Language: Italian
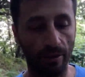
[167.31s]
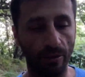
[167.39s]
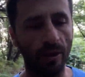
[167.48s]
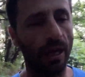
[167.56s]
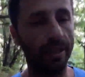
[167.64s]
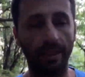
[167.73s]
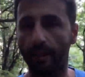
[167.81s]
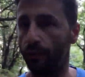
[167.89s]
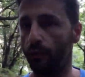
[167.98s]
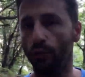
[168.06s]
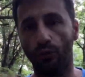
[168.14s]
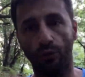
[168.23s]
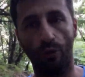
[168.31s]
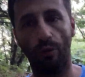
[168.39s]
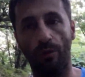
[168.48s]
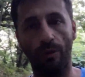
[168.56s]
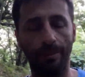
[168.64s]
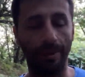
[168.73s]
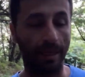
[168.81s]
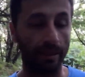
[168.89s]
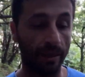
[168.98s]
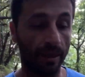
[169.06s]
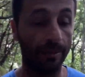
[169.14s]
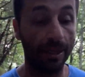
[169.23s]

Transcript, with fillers: hanno cani che non sono equilibrati e i